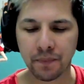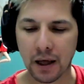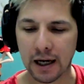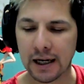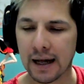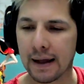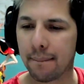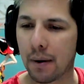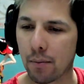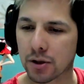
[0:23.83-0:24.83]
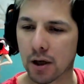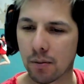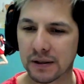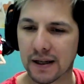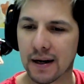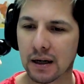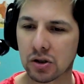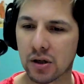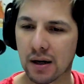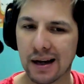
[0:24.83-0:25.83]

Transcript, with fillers: Y nada, vamos a comenzar a reaccionarle